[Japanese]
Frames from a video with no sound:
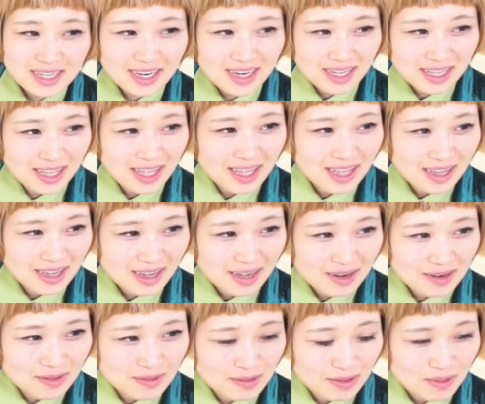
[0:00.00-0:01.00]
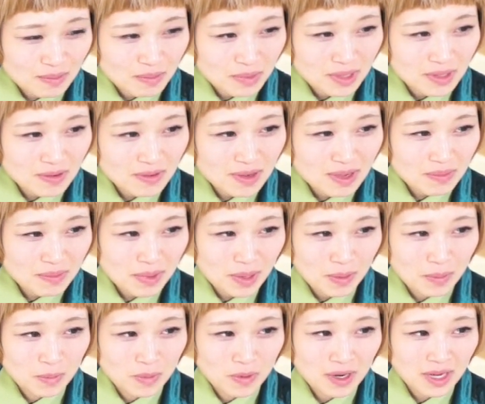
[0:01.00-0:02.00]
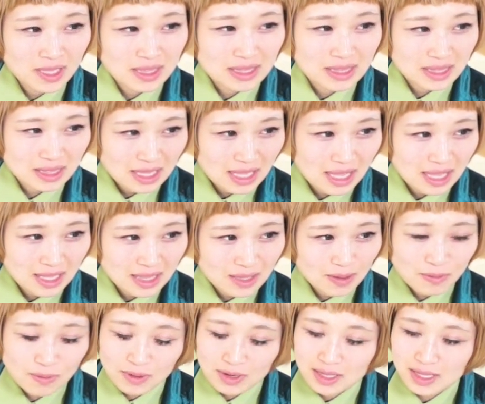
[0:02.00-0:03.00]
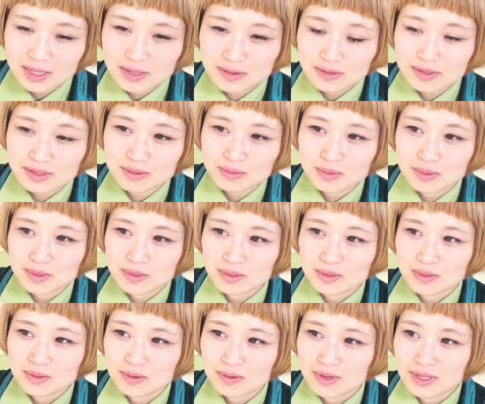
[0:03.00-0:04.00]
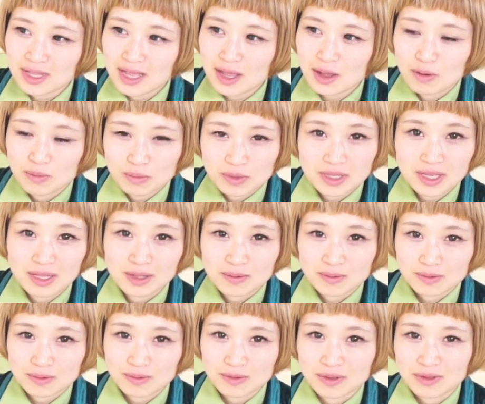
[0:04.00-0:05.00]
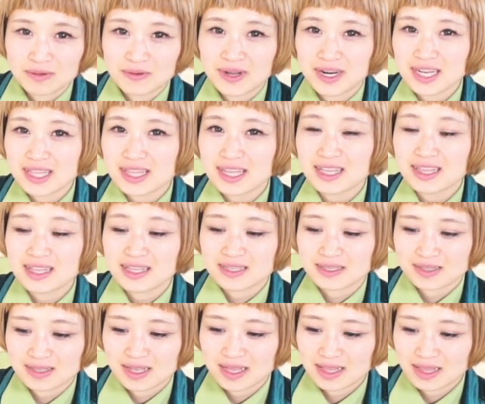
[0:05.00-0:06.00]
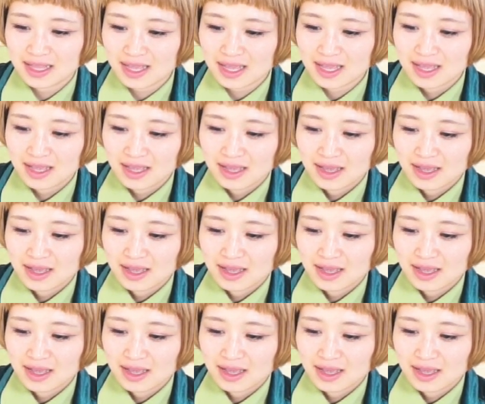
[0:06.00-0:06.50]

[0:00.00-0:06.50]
からねある時ビデオカメラをもらってでこれで YouTube 撮りなよみたいなことを言われたんですねで